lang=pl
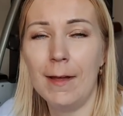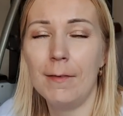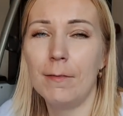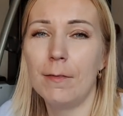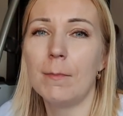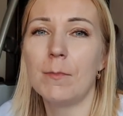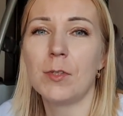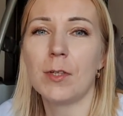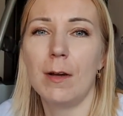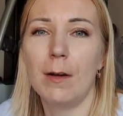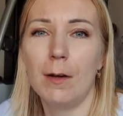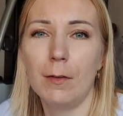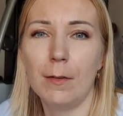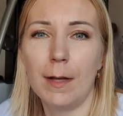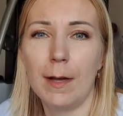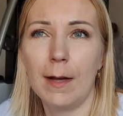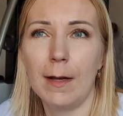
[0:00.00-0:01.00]
Wiem, że
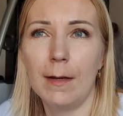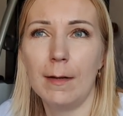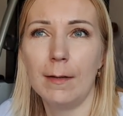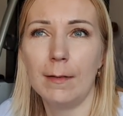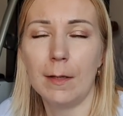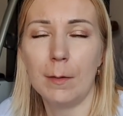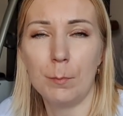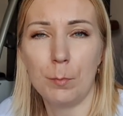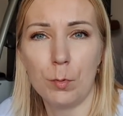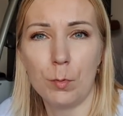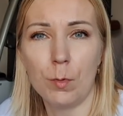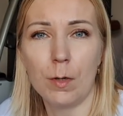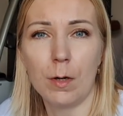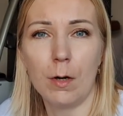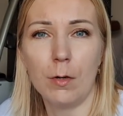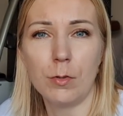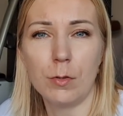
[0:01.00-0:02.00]
ona e, ten
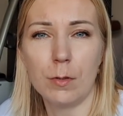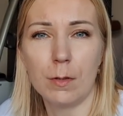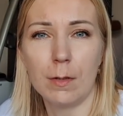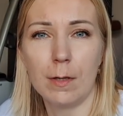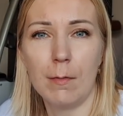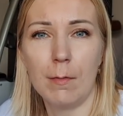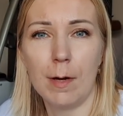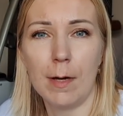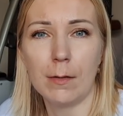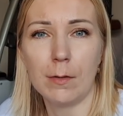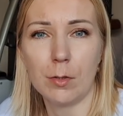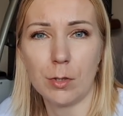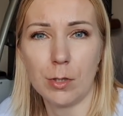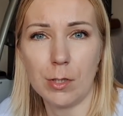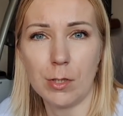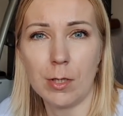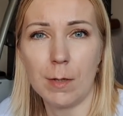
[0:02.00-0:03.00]
próg osiągnęła
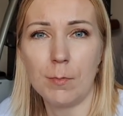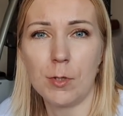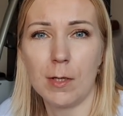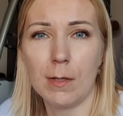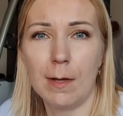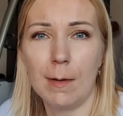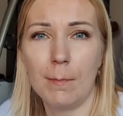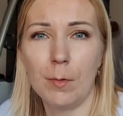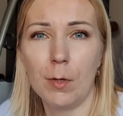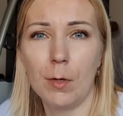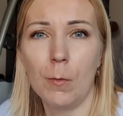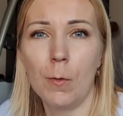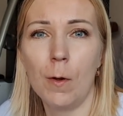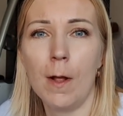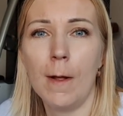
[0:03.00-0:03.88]
troszeczkę przede mną.